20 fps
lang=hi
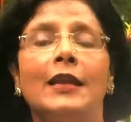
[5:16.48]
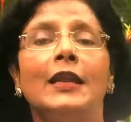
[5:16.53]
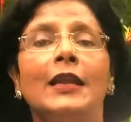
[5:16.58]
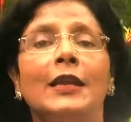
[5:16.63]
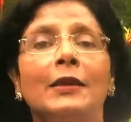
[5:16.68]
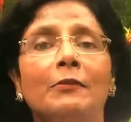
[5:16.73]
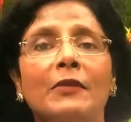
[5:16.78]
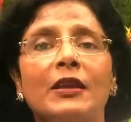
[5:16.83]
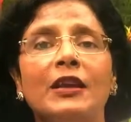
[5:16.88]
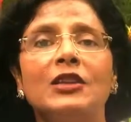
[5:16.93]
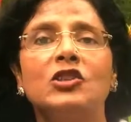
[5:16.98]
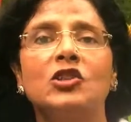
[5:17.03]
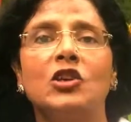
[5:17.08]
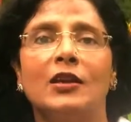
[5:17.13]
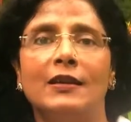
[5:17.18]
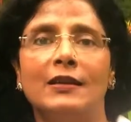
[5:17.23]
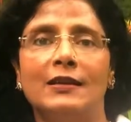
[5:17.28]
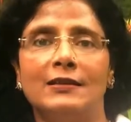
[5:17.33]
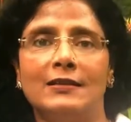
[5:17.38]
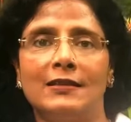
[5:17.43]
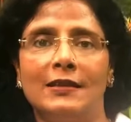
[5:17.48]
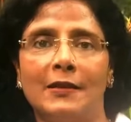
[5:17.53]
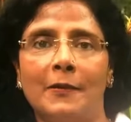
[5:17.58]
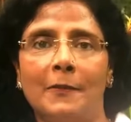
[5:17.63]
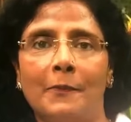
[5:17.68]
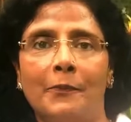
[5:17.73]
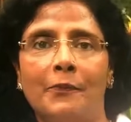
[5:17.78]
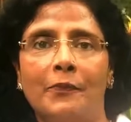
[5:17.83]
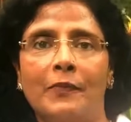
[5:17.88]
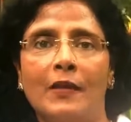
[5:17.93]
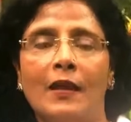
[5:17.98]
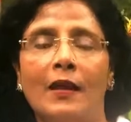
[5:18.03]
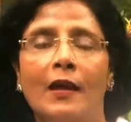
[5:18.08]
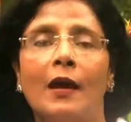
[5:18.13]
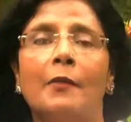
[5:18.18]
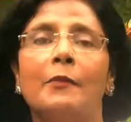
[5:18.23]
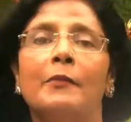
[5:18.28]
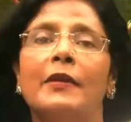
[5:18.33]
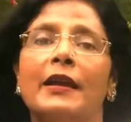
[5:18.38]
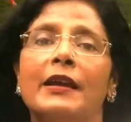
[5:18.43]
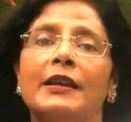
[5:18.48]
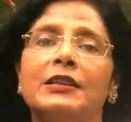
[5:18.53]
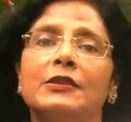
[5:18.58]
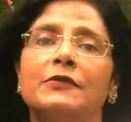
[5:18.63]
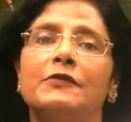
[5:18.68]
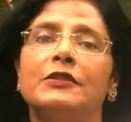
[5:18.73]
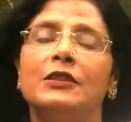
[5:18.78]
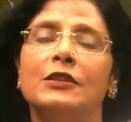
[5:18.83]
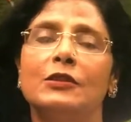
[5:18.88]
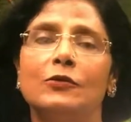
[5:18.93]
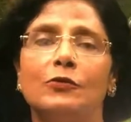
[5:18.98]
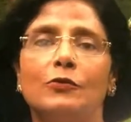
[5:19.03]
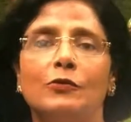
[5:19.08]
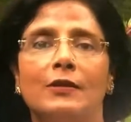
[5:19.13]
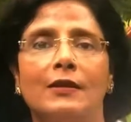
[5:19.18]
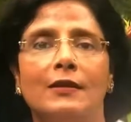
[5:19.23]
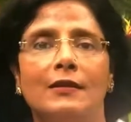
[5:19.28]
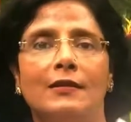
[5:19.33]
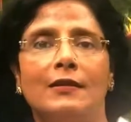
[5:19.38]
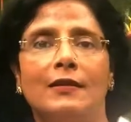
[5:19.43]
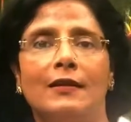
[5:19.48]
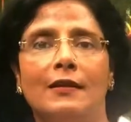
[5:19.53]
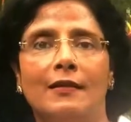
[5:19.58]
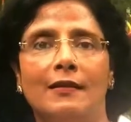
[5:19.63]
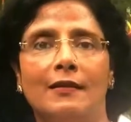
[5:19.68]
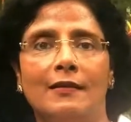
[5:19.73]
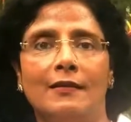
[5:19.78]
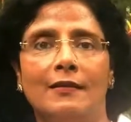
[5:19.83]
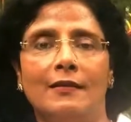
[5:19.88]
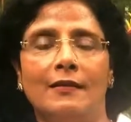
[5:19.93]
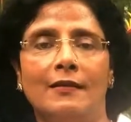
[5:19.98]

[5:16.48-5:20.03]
नीम की छड़ी से हम नेगेटिविटी दूर करते हैं